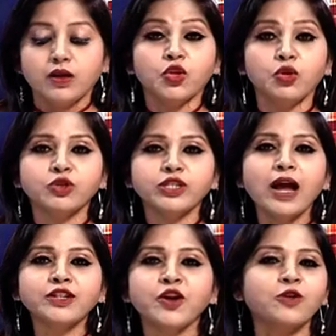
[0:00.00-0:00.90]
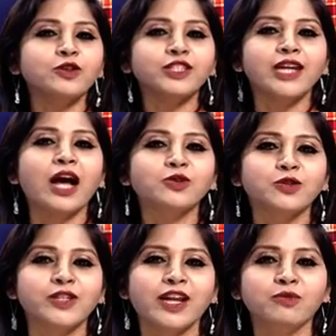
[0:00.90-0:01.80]
নমস্কার সকলকে স্বাগত
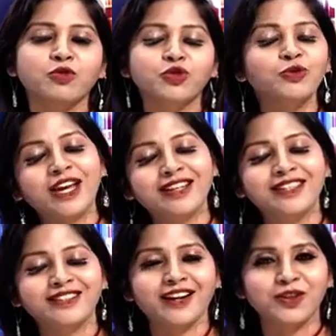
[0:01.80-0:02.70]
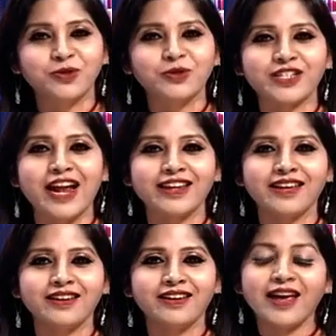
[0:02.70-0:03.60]
জানাবো সুখের দিশারি অনুষ্ঠানে
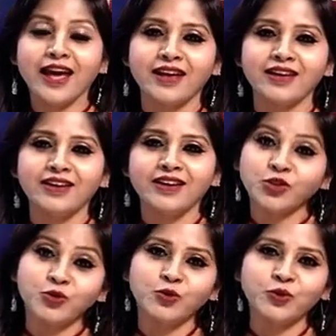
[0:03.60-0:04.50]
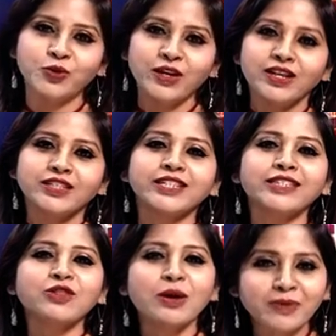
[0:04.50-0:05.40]
হ্যাঁ সুখ সেটা
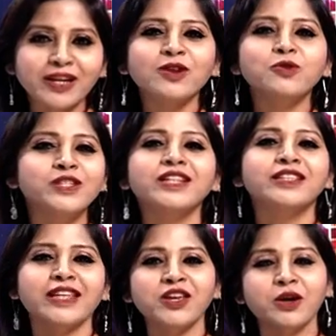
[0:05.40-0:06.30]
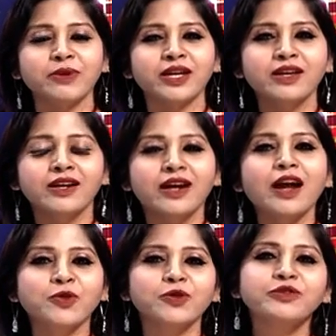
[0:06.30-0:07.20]
তো আপনাকে খুঁজে নিতেই হবে
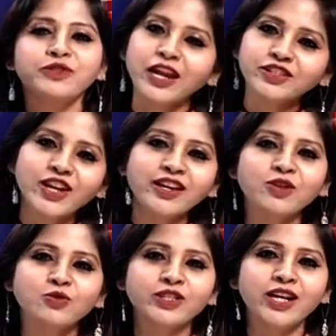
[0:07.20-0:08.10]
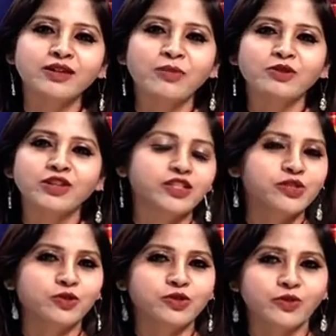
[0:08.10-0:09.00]
কারণ টেনশনের হুঁশিয়ারি মানুষের
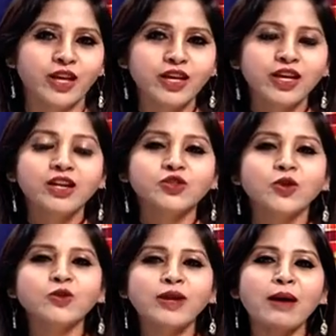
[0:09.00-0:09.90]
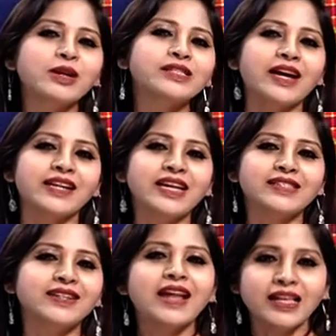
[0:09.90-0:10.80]
জীবন জুড়ে চলুন আমরা যাকে
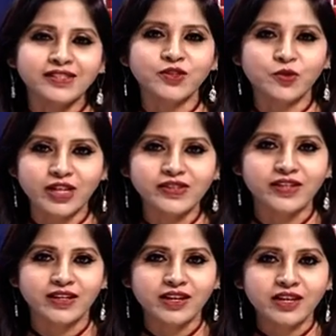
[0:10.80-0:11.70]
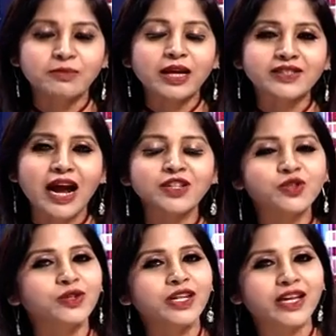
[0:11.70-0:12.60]
আজকের হাজির করেছি বা যার
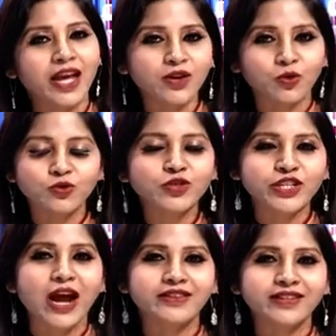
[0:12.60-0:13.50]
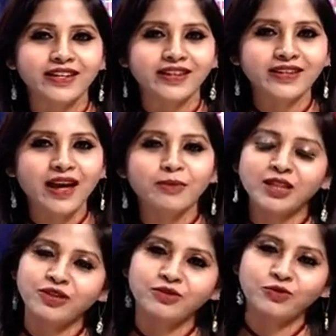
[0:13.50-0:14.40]
জন্য এই অনুষ্ঠানটি
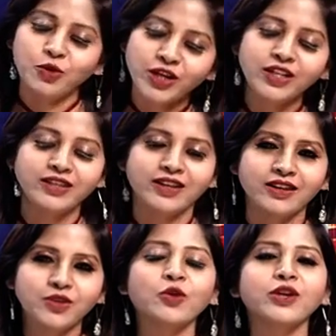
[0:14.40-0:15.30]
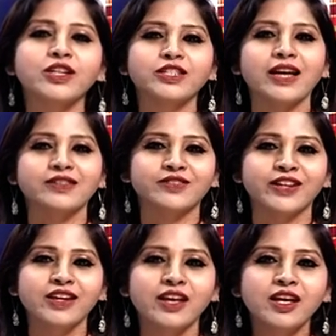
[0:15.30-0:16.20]
আমাদের রোহিণীদি রোহিণী শাস্ত্রী
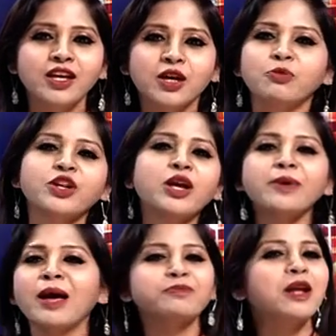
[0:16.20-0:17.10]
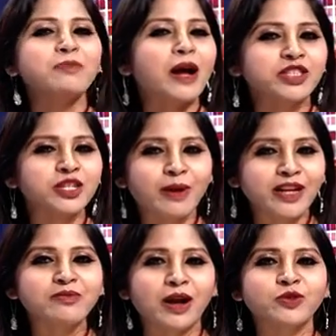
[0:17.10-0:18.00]
মনে হবে আপনার পাশের
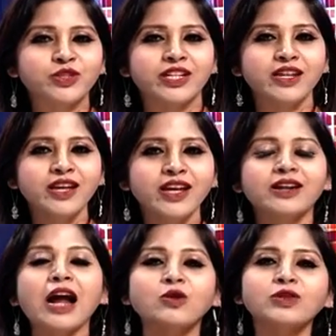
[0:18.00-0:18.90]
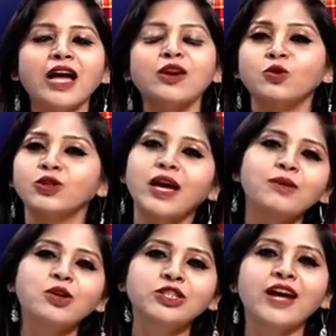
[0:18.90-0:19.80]
বাড়ির মানুষটি কারণ তার
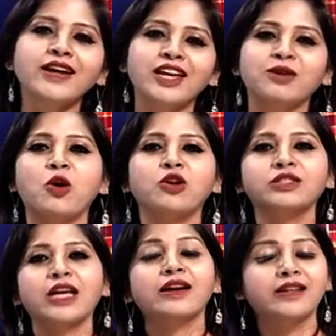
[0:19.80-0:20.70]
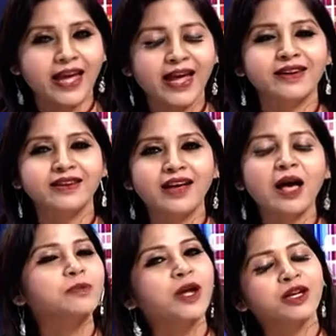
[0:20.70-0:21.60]
অধ্যাবসায় এবং তার জ্ঞান
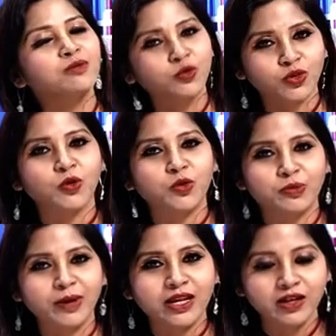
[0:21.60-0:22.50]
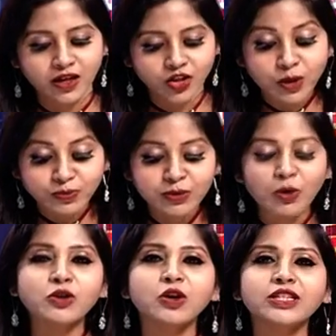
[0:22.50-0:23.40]
আপনাকে মুগ্ধ করবেই সবচেয়ে
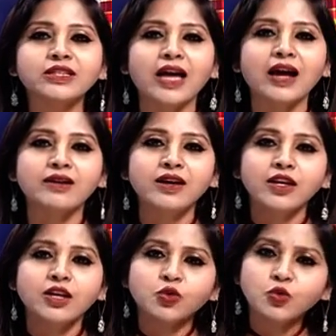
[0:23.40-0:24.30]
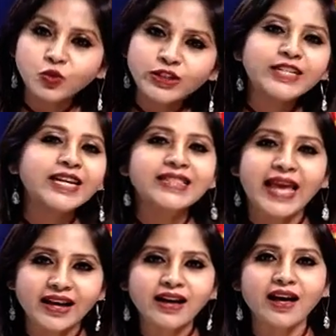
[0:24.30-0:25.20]
বড় কথা তার খুঁটিয়ে
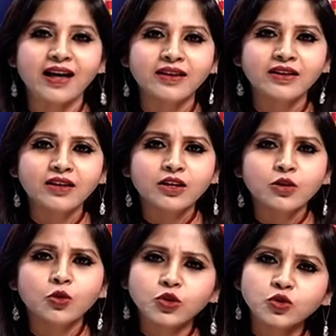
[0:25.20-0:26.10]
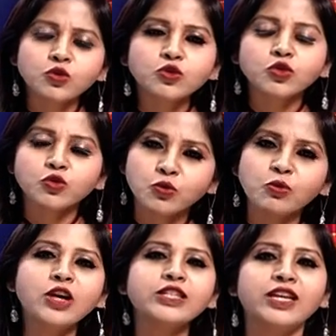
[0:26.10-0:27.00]
দেখা অত্যন্ত
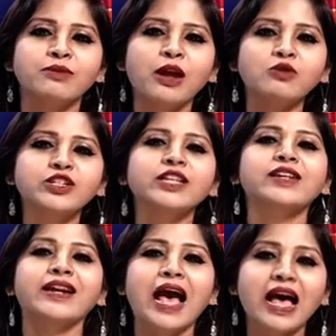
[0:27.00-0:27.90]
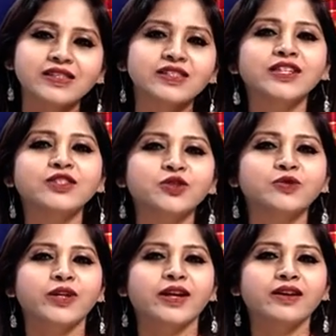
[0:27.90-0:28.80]
সময় দিয়ে মানুষকে যারা আসছেন
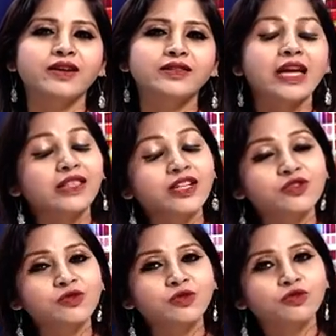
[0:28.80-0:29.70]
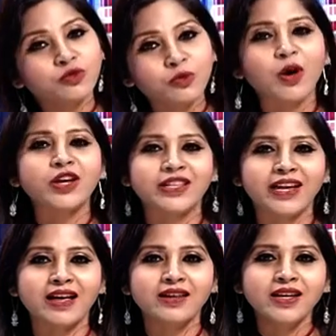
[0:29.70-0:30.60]
ছুটে তাদের জন্য সময়
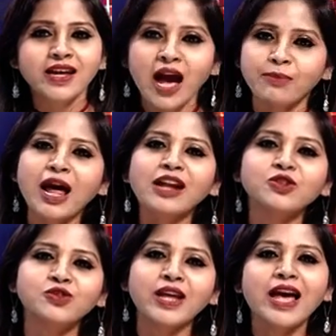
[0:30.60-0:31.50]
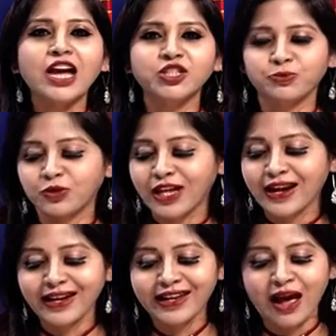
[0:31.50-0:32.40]
দেয়া আমরা আলোচনায় আসব তার
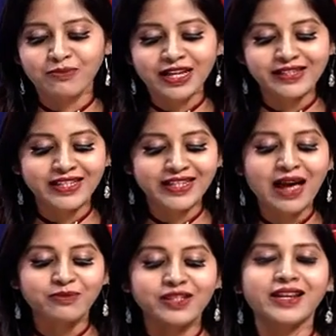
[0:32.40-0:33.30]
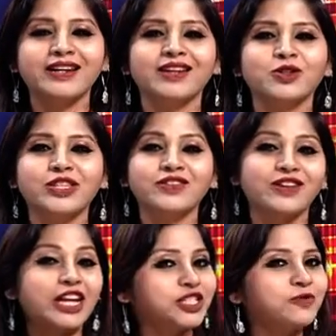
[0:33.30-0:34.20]
আগে আমরা ছিলাম যেখানে অর্থাৎ
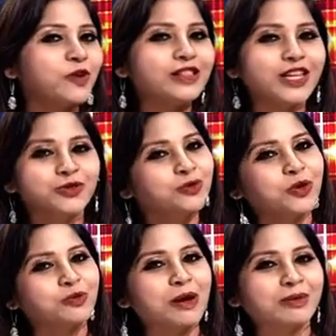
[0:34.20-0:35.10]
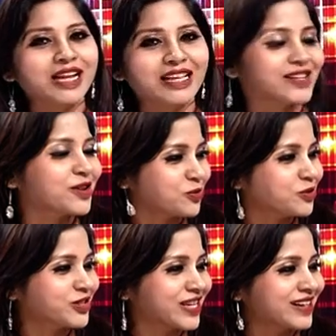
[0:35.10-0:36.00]
রাশিফল দিয়ে শুরু করব আমাদের আজকের
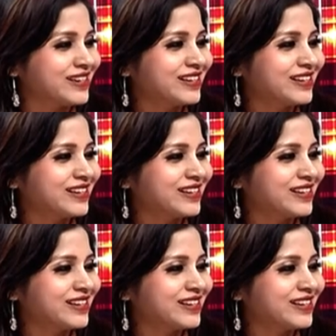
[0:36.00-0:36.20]
অনুষ্ঠান